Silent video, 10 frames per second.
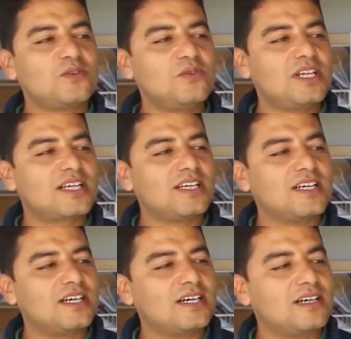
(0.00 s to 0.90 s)
نقول لك
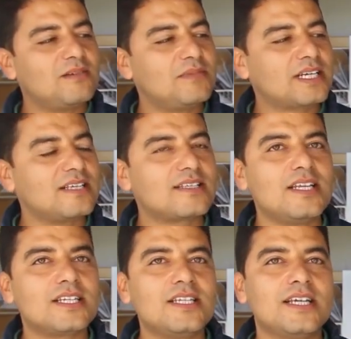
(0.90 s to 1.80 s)
انا ما
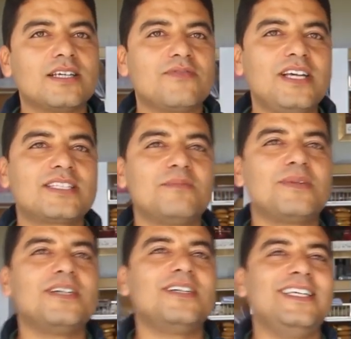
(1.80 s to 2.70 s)
كنساليش نحتفل حتى
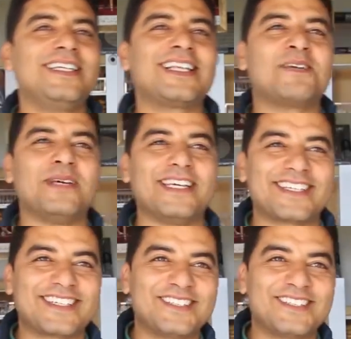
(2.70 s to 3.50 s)
بالعيد الكبير